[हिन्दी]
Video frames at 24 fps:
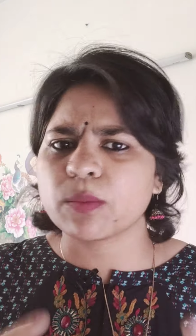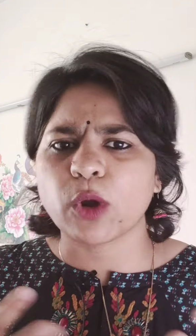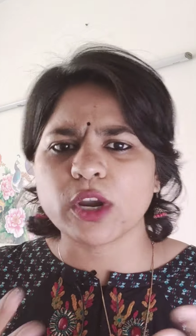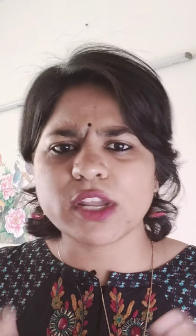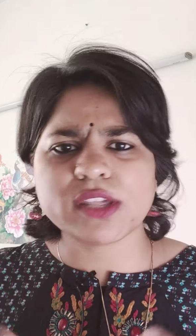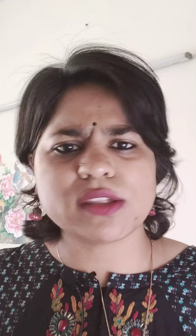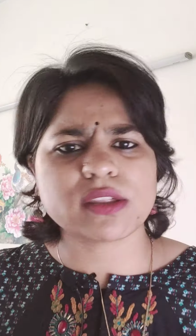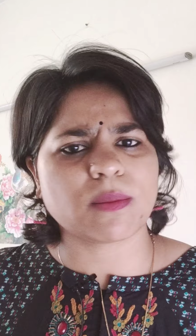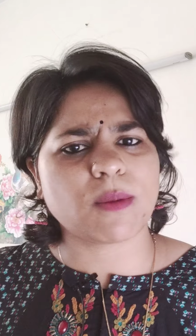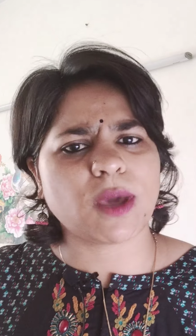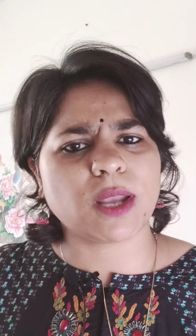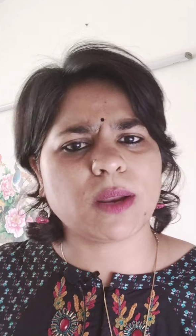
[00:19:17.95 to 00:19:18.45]

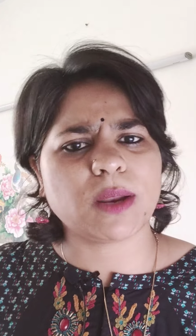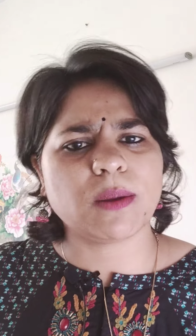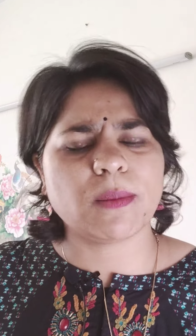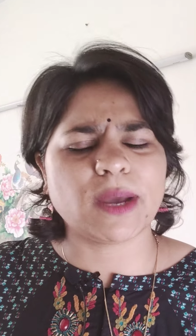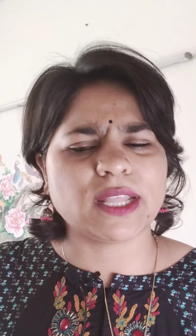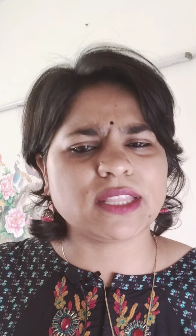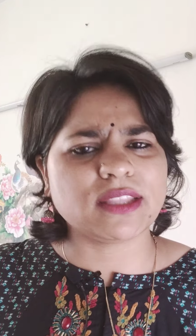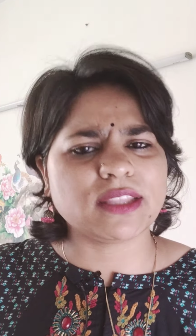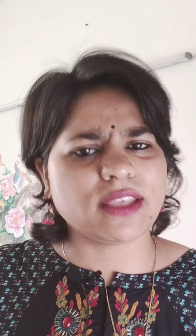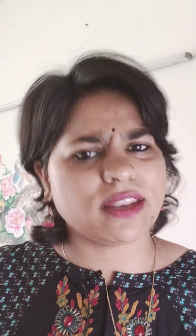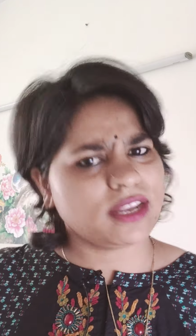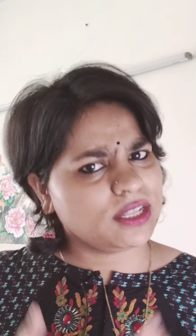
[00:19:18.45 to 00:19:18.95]
बॉडीज़ के बारे में
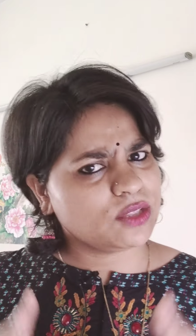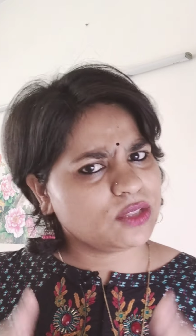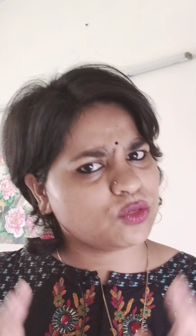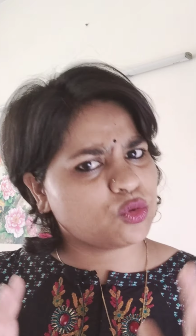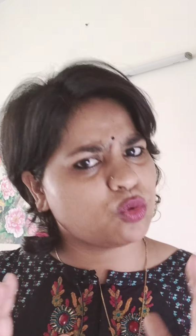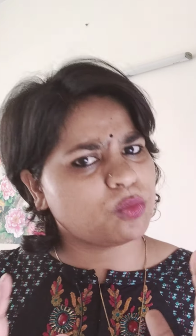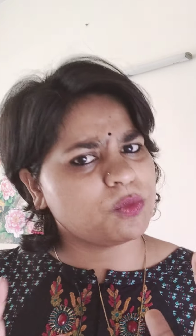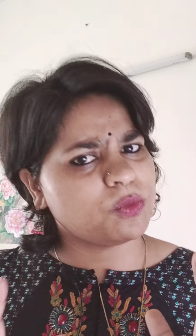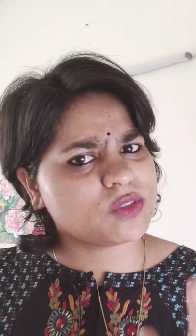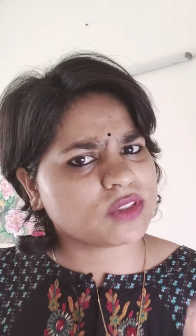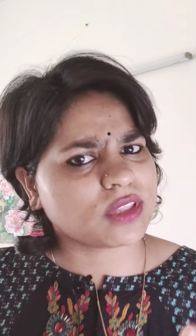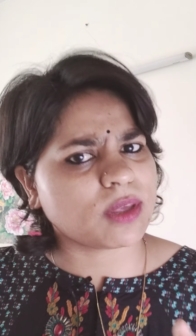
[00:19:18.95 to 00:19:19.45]
बात करेंगे
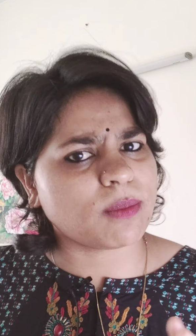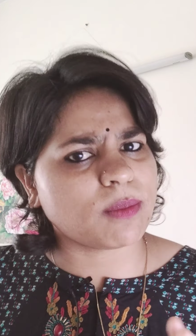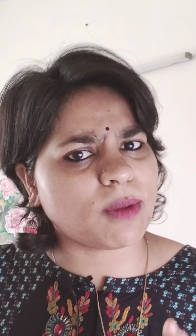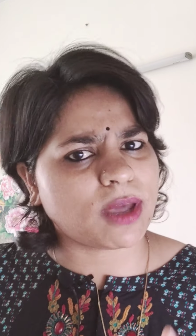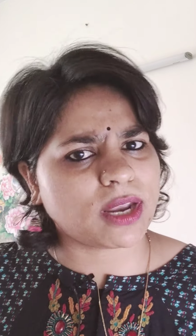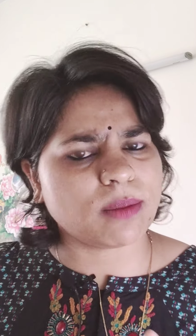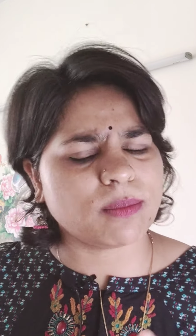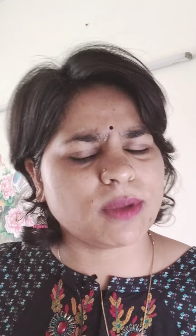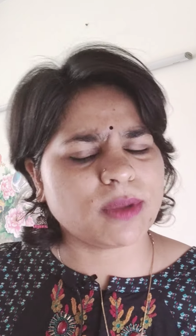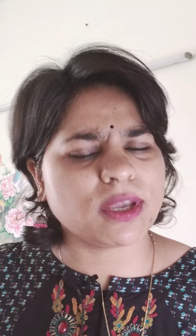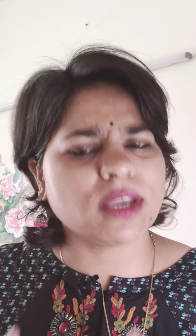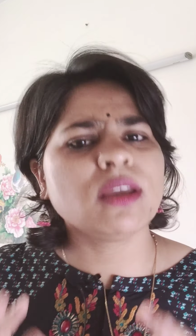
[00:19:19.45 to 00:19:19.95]
तो भी उसके
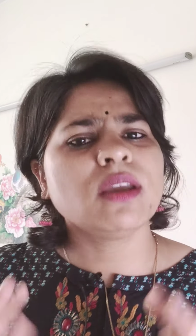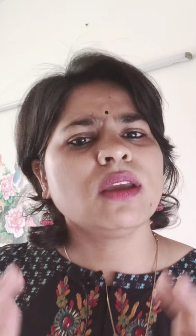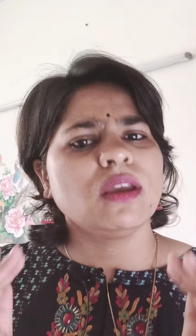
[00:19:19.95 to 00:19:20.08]
बारे में